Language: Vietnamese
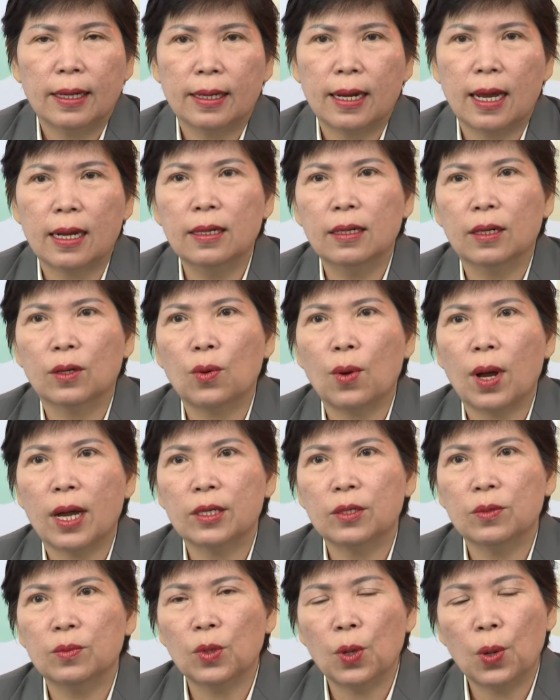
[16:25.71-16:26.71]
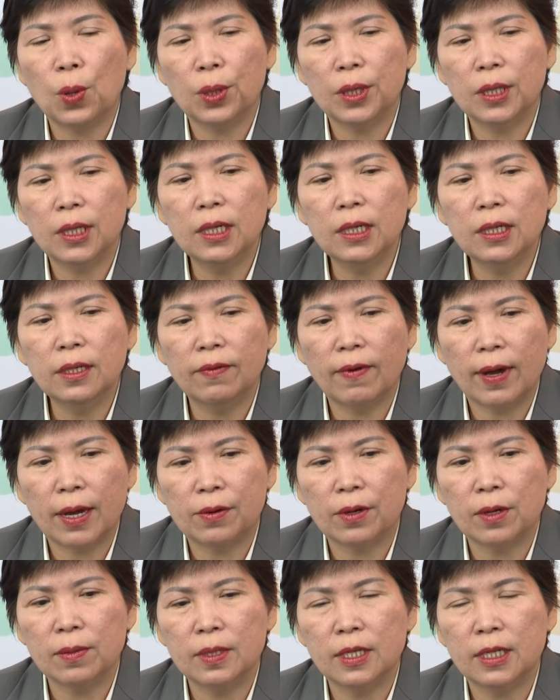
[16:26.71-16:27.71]
đã được khoa chúng tôi đưa
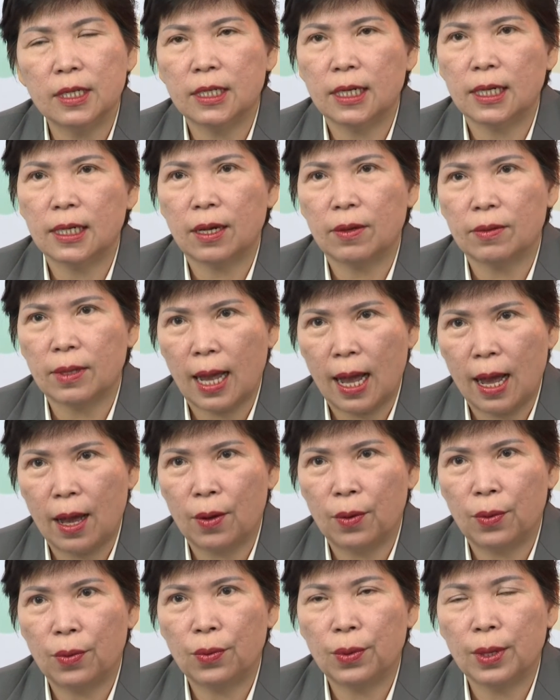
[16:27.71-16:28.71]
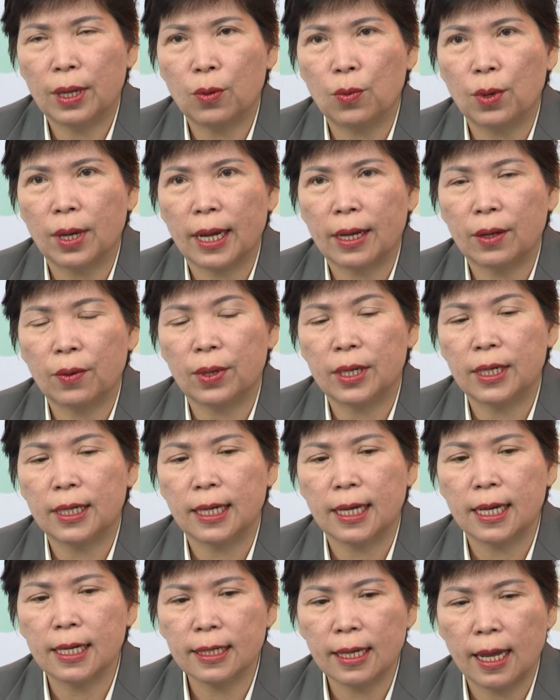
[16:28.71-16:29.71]
vào trong chương trình đào tạo của ngành quản
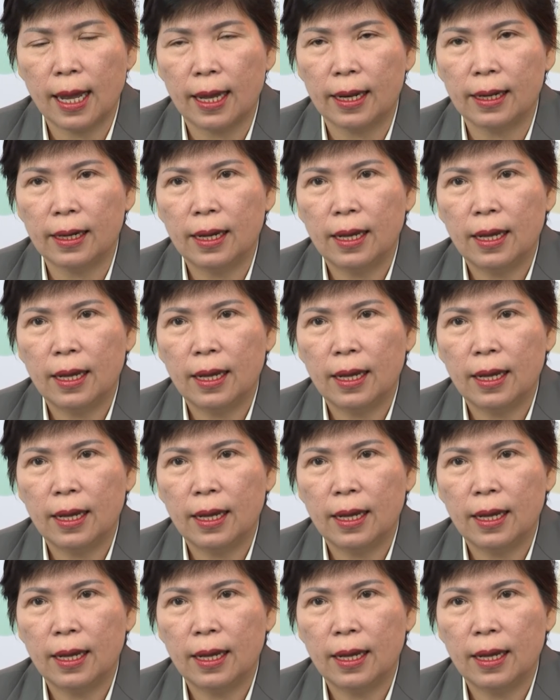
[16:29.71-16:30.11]
trị khách sạn